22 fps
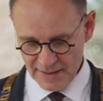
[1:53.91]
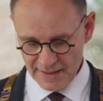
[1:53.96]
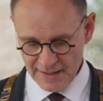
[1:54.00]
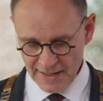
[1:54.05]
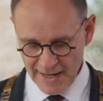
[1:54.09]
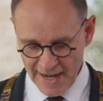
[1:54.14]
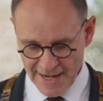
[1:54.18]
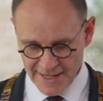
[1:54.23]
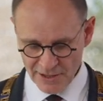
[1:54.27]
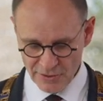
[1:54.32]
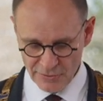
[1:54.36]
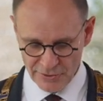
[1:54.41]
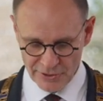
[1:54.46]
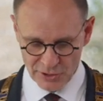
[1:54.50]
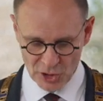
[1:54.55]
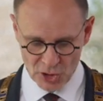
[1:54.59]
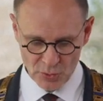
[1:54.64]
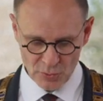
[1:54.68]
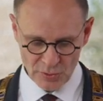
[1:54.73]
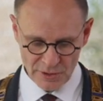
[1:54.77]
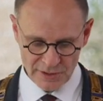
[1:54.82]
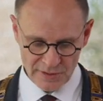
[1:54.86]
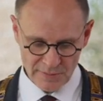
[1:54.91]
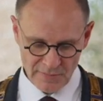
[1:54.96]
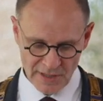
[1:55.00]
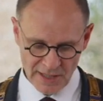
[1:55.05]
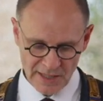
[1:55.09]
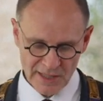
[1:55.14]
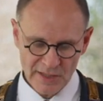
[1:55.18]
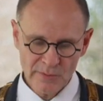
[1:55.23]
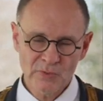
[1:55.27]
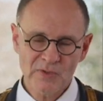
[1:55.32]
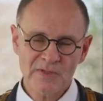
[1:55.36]
keine neuen Schulden
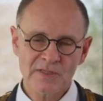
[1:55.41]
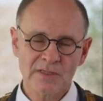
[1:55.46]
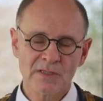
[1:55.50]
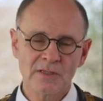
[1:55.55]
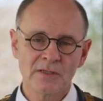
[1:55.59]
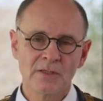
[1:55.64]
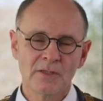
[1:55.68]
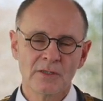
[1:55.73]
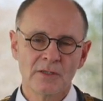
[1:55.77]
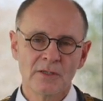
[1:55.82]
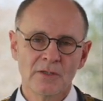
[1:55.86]
machen müssen